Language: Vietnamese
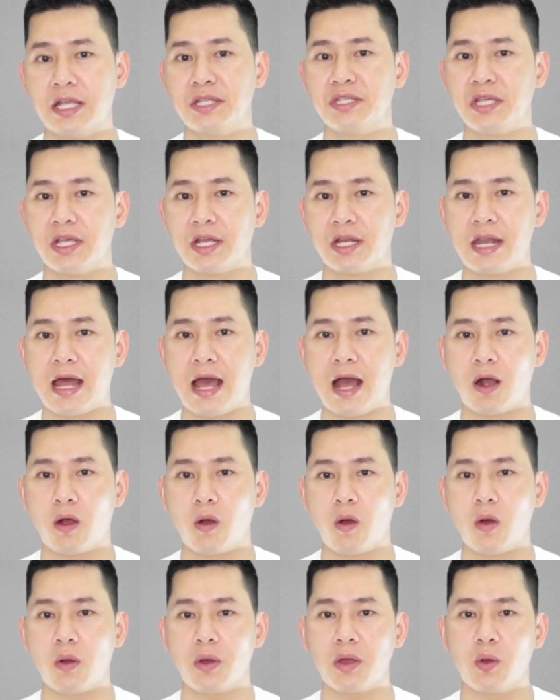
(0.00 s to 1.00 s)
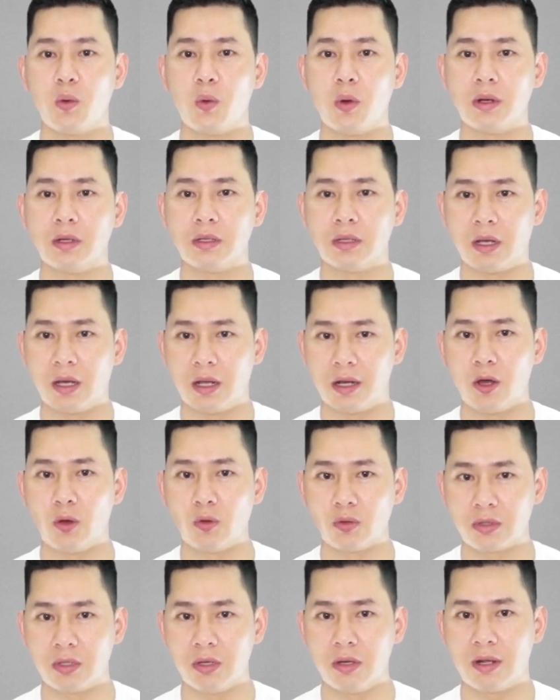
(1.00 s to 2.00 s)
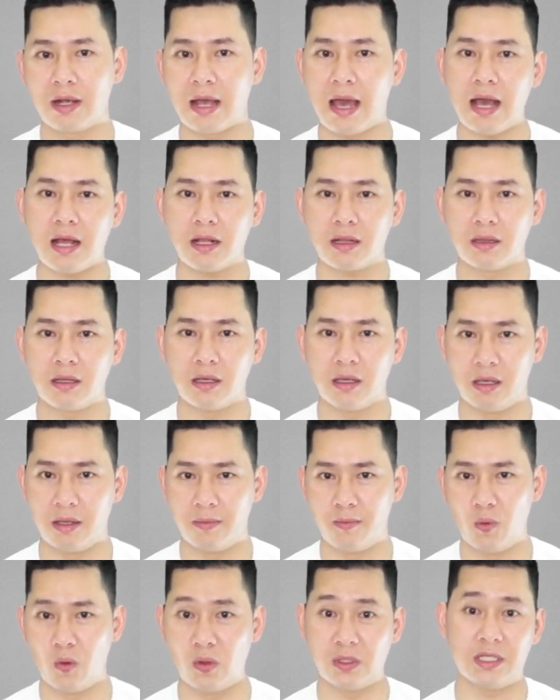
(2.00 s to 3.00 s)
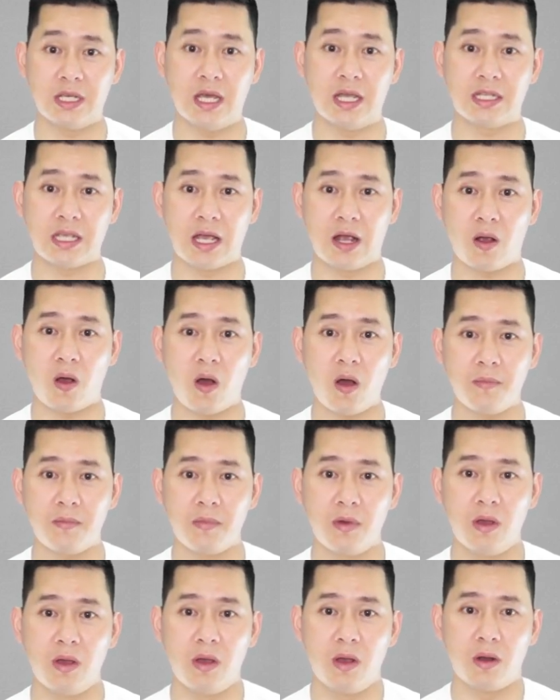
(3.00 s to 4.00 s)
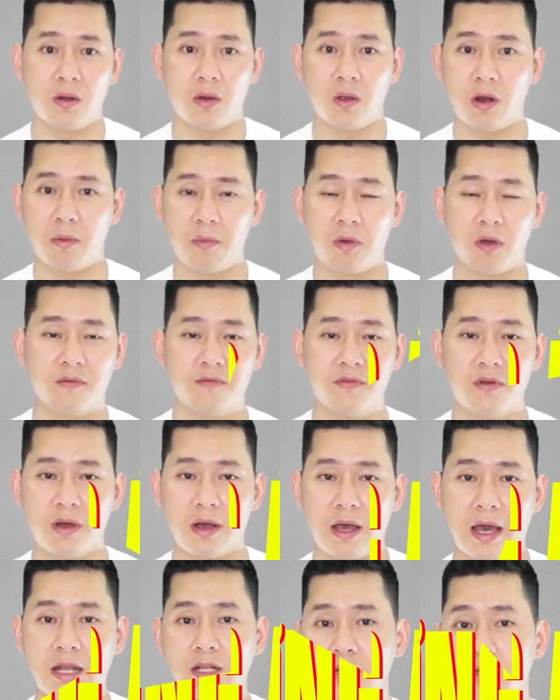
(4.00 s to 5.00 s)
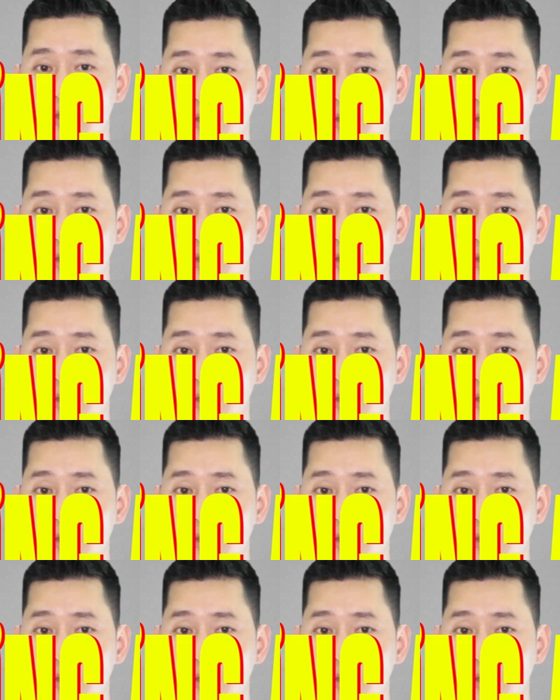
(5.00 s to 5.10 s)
anh chị đang có cái nguồn đầu tư khác thì mua xe trả góp nó là một cái phương án